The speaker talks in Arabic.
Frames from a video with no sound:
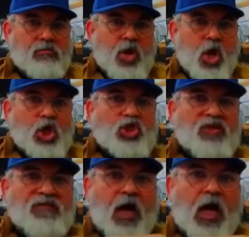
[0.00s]

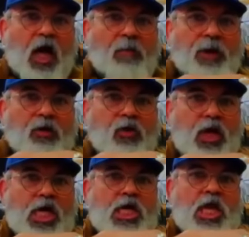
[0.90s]
اختفى خبره
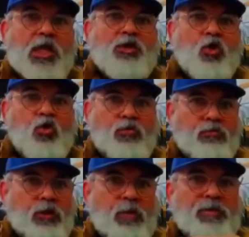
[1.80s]
إلى اليوم
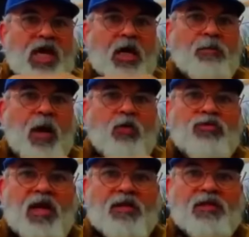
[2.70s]
من
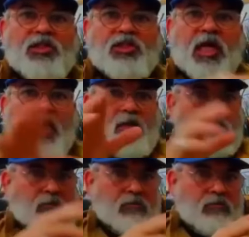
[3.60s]
34 سنة
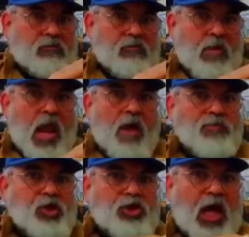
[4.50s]
لم
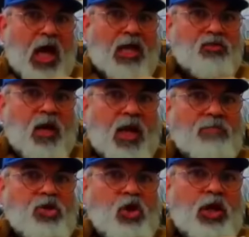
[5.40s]
يشاهد
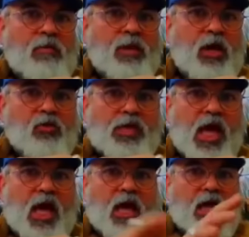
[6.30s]
ولم يعلم له
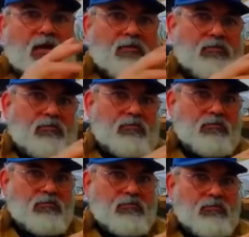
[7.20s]
نهاية
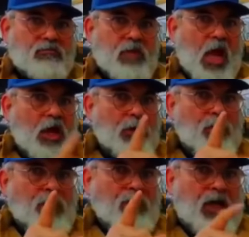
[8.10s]

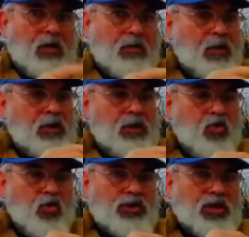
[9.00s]
ربما
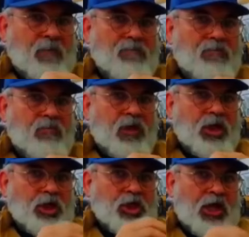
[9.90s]
يكون تم
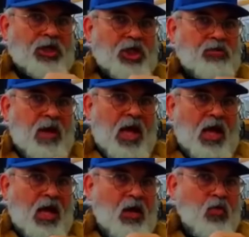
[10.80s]
التحقيق
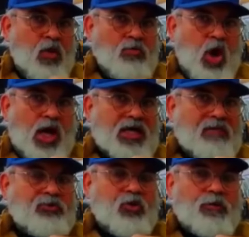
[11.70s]
معاه
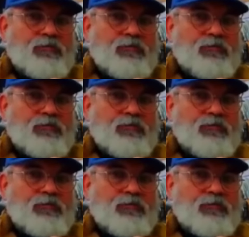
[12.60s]
ومحاكمته